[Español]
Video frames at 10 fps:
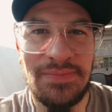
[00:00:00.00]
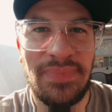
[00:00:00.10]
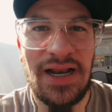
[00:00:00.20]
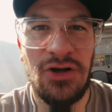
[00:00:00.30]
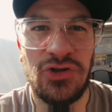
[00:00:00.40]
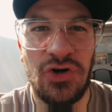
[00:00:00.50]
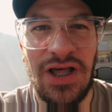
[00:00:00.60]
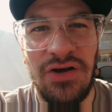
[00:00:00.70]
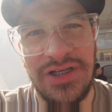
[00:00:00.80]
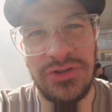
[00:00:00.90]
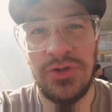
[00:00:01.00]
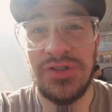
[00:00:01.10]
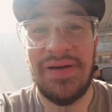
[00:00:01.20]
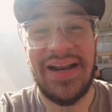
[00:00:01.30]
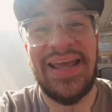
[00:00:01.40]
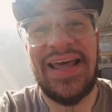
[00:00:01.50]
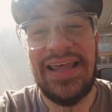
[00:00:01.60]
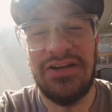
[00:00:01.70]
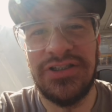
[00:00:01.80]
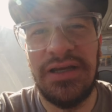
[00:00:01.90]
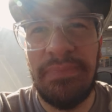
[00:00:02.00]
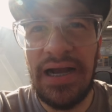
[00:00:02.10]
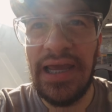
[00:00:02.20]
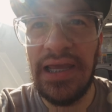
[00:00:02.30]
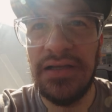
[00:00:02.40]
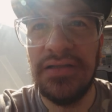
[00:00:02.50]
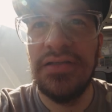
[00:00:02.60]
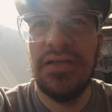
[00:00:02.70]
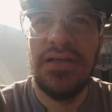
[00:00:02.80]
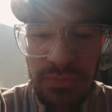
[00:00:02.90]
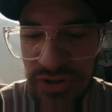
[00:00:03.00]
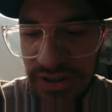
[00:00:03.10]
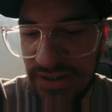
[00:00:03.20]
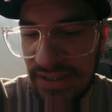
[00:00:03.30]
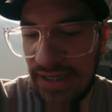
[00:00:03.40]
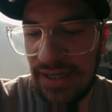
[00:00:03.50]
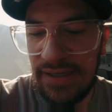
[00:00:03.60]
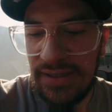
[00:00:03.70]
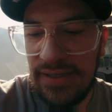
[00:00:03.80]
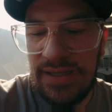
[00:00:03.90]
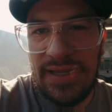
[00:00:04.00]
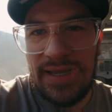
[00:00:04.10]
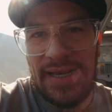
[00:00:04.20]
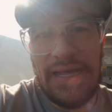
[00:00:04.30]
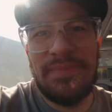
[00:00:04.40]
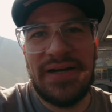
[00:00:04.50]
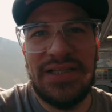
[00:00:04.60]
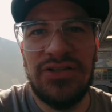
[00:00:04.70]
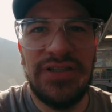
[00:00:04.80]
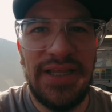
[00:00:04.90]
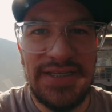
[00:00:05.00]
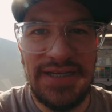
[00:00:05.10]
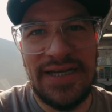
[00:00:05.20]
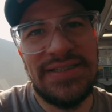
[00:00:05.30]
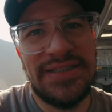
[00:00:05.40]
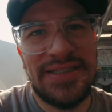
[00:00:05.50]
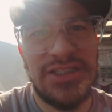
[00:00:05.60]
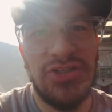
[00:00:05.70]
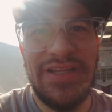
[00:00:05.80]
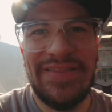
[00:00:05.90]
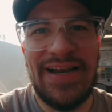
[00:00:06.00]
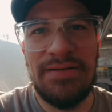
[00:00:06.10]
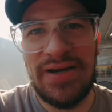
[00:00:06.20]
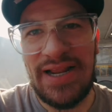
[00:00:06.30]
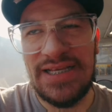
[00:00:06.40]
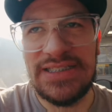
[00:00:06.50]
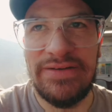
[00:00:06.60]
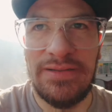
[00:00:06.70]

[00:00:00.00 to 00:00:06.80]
irse para el otro lado que son los parqueaderos de qué. Y es búsquense la parte en donde dice que es la estación de tren, para allá es